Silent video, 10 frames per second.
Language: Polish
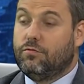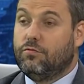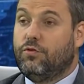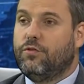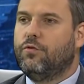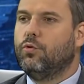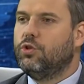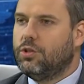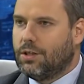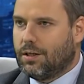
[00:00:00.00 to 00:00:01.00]

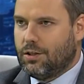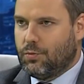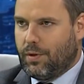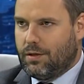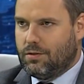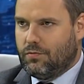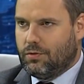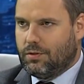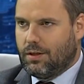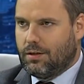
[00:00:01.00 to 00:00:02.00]
wywrócić jakieś
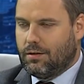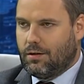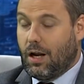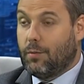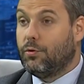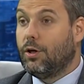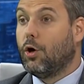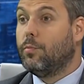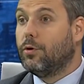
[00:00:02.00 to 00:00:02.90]
państwo, tak? Albo je